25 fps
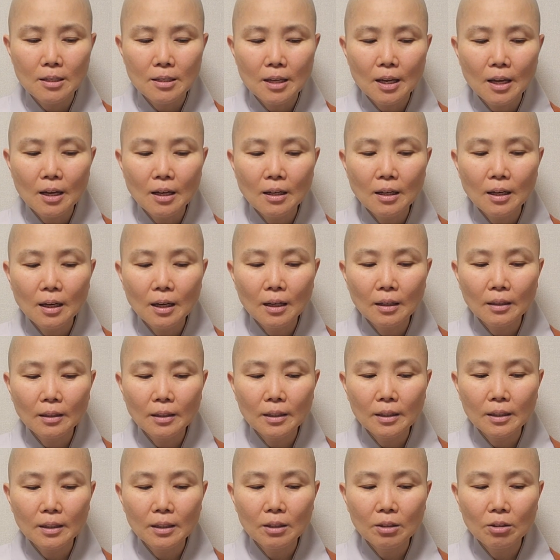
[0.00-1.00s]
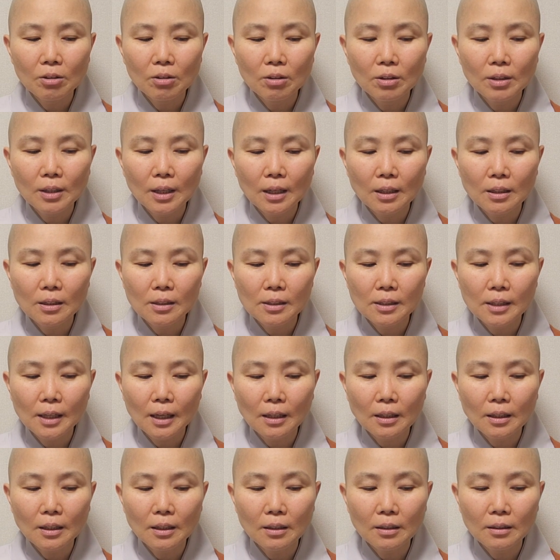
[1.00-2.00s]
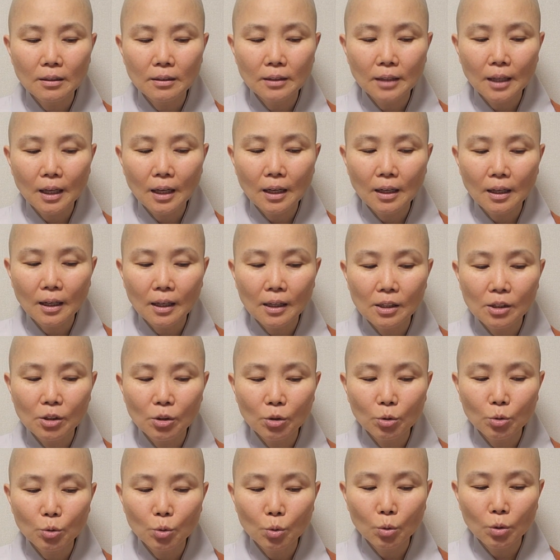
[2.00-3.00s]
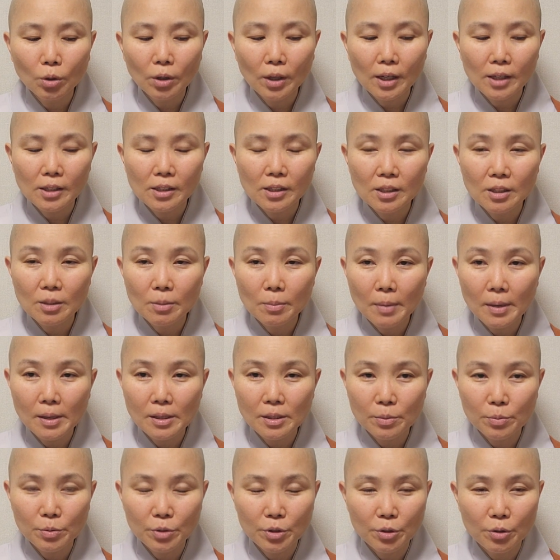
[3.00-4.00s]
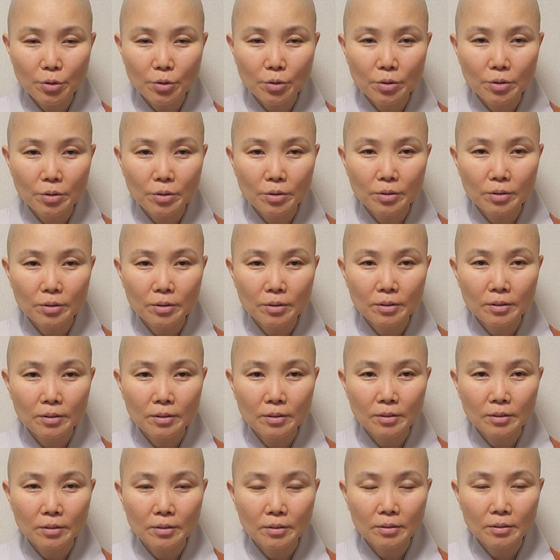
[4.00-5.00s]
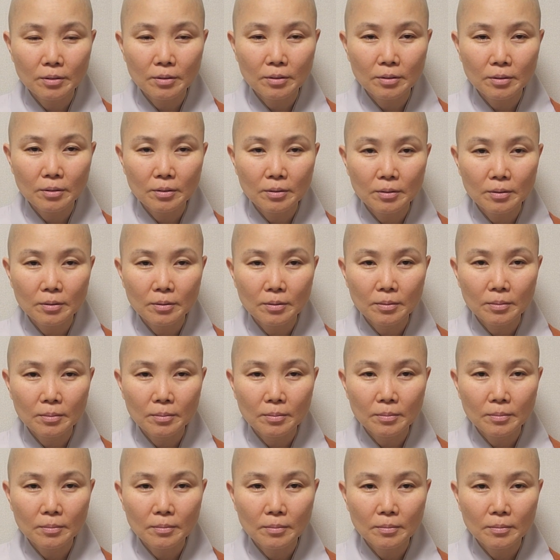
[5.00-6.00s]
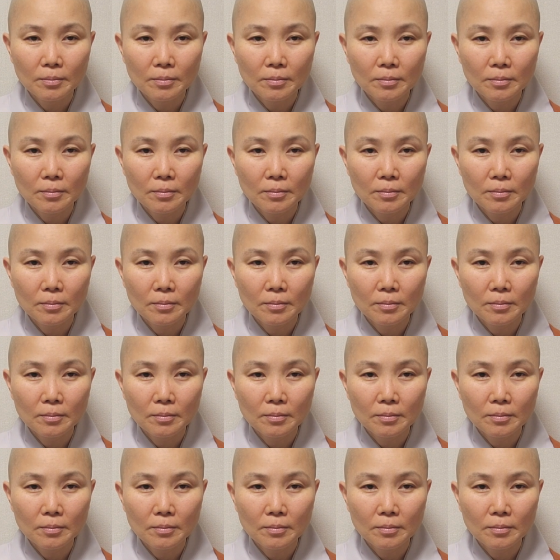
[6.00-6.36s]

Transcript: 생각이 일어나는 자리를 따라가려고 노력하지는 마십시오. 아 예.